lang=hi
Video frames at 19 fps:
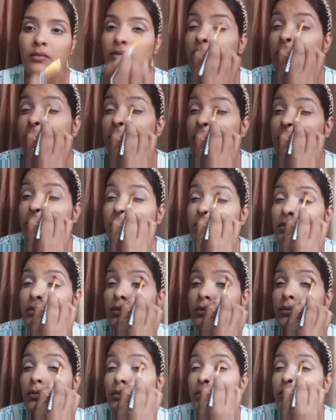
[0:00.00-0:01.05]
मैं इसको धीरे
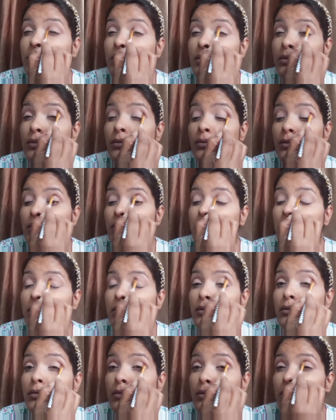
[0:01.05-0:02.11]
धीरे ब्लेंड करती चली
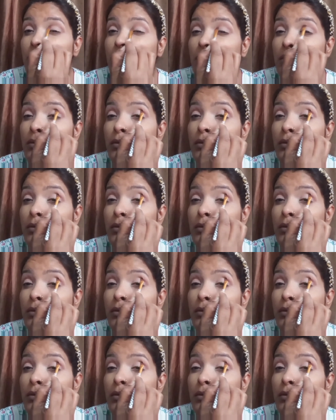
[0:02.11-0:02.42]
जाऊँगी